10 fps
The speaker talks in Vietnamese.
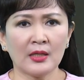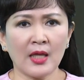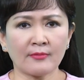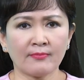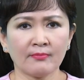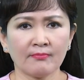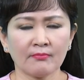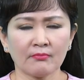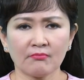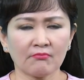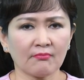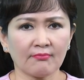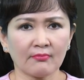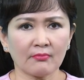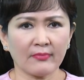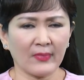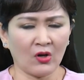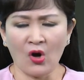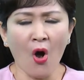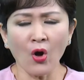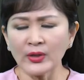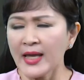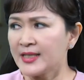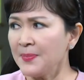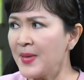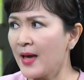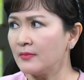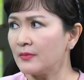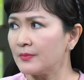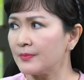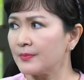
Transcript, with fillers: thì thật khó có thể chấp nhận.